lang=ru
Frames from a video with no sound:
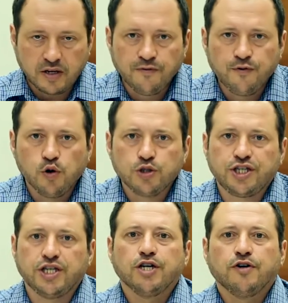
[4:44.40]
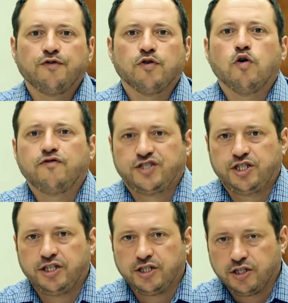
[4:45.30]
«волки в
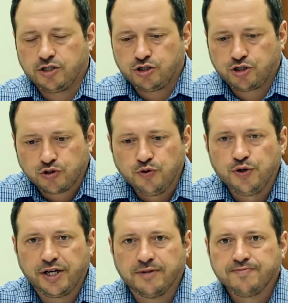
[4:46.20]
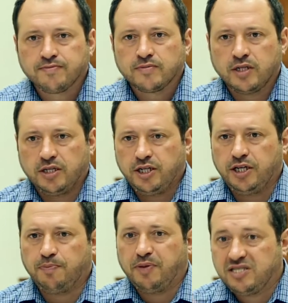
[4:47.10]
овчей шкуре»
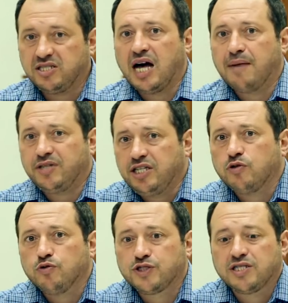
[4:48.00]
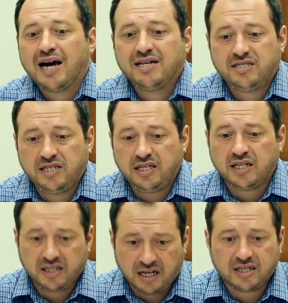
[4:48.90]
и по делам их узнаете
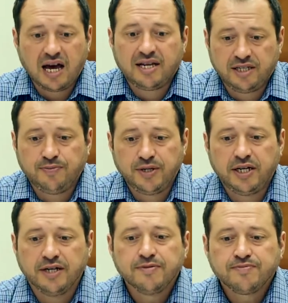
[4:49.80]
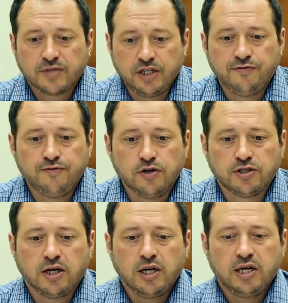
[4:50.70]
их. И тогда они были. И
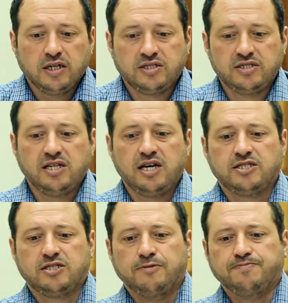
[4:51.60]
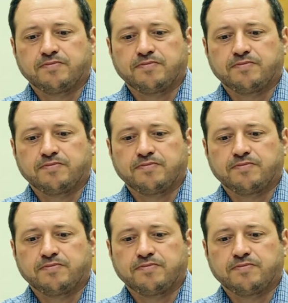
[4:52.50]
вот здесь